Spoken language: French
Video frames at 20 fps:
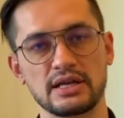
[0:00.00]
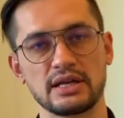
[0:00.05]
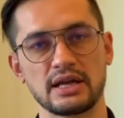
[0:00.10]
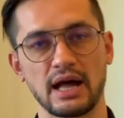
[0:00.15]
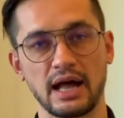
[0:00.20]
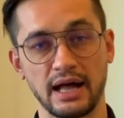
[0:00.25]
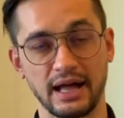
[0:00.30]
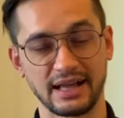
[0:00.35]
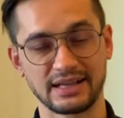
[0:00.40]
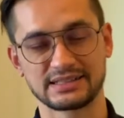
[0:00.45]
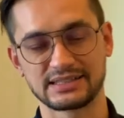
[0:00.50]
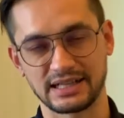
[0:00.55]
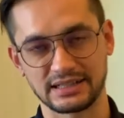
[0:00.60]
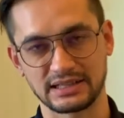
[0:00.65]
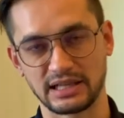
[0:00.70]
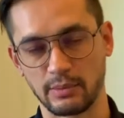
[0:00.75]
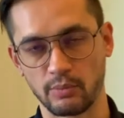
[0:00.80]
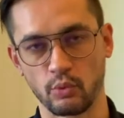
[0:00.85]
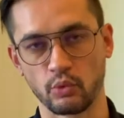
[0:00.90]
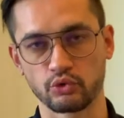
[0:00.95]
à un
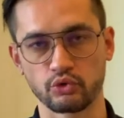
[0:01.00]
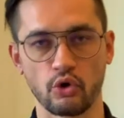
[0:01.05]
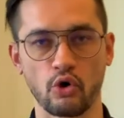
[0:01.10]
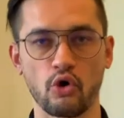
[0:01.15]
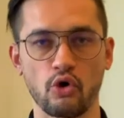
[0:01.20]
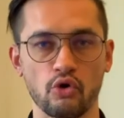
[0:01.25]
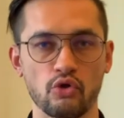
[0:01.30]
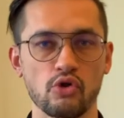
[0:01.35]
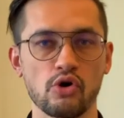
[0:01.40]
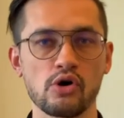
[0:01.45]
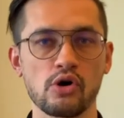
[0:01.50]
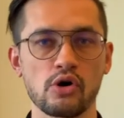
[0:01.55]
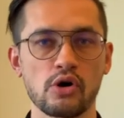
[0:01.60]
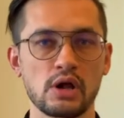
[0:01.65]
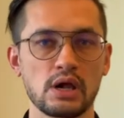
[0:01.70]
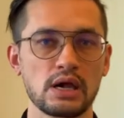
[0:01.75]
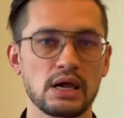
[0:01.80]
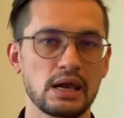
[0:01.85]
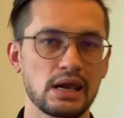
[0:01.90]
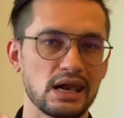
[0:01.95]
certain montant en or,
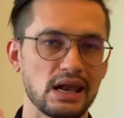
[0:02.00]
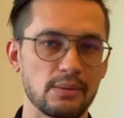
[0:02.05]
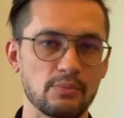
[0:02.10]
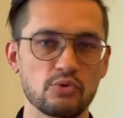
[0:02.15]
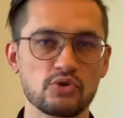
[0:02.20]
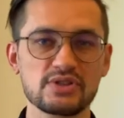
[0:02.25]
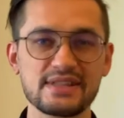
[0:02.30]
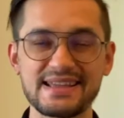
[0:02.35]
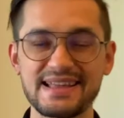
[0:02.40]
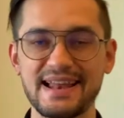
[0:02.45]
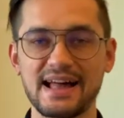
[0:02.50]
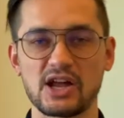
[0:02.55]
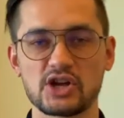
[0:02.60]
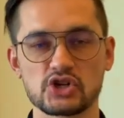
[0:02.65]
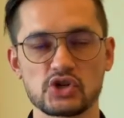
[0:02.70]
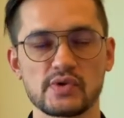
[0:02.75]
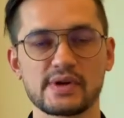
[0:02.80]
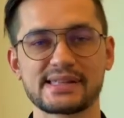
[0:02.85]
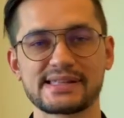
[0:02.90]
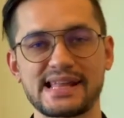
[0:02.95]
la monnaie et
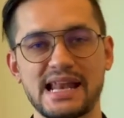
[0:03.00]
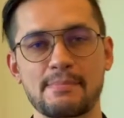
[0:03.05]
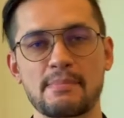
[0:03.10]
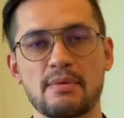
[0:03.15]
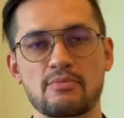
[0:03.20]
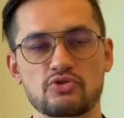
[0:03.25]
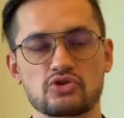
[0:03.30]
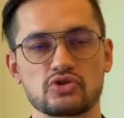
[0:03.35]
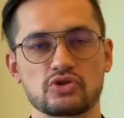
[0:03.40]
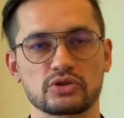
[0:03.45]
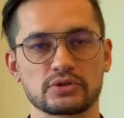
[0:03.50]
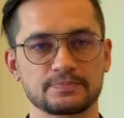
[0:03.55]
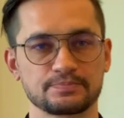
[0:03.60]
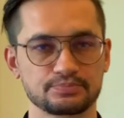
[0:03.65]
l'argent étaient la même chose.